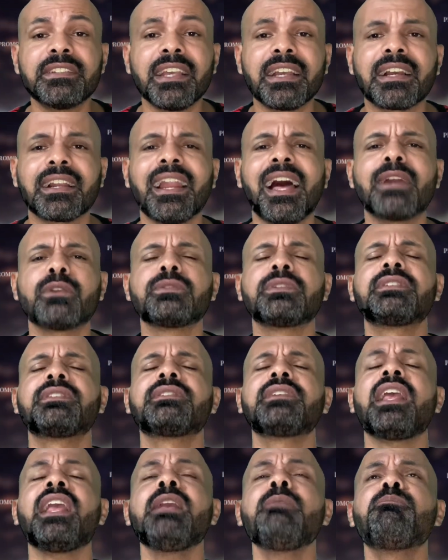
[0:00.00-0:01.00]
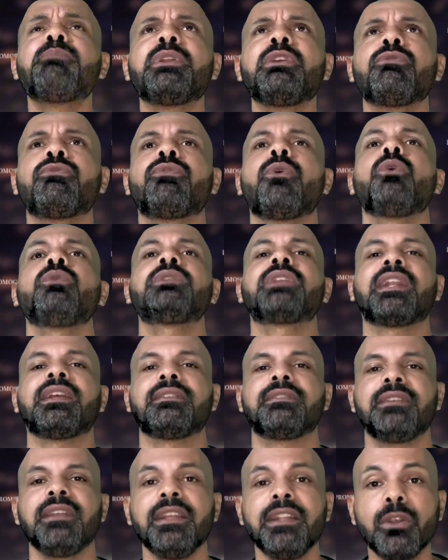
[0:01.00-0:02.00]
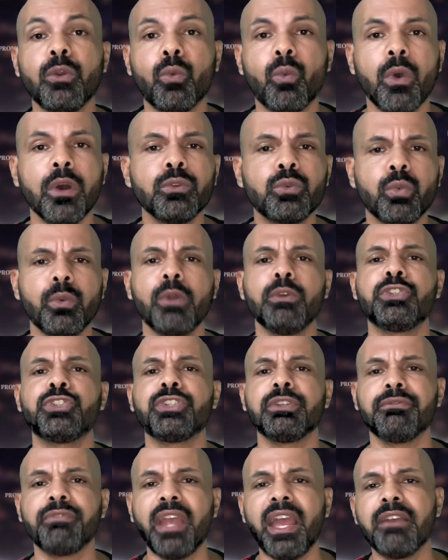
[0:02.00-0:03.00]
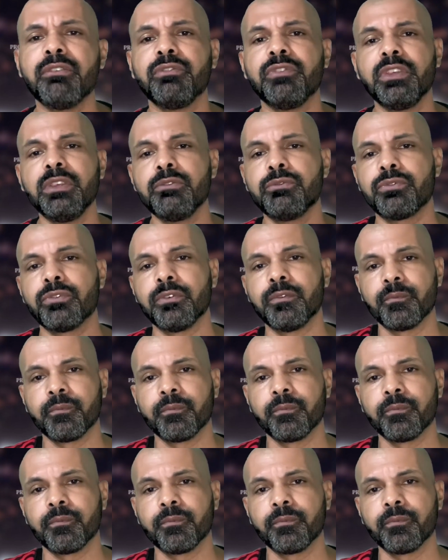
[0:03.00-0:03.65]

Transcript: é claro, sempre vou trazer enquanto eu estiver vivo.